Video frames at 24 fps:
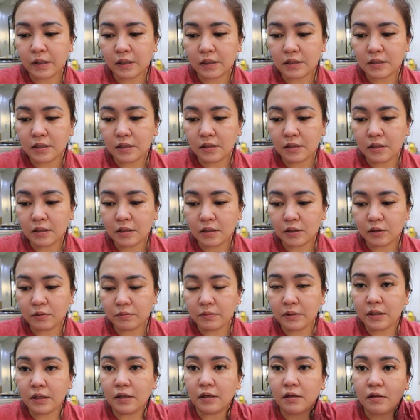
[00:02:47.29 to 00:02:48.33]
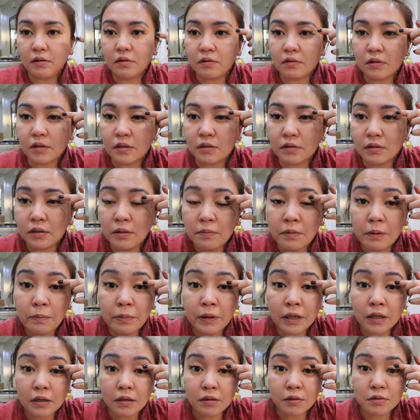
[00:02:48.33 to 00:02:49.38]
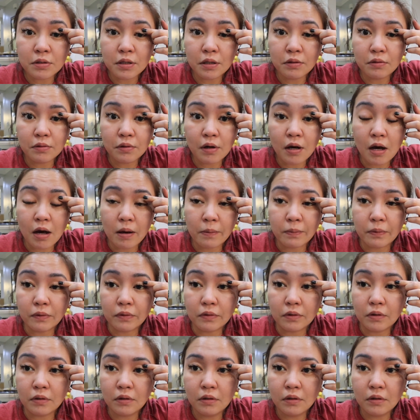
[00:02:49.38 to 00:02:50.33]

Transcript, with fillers: kasi hindi na tumigil yung ano. Di ba pinakita ko sa inyo kahapon?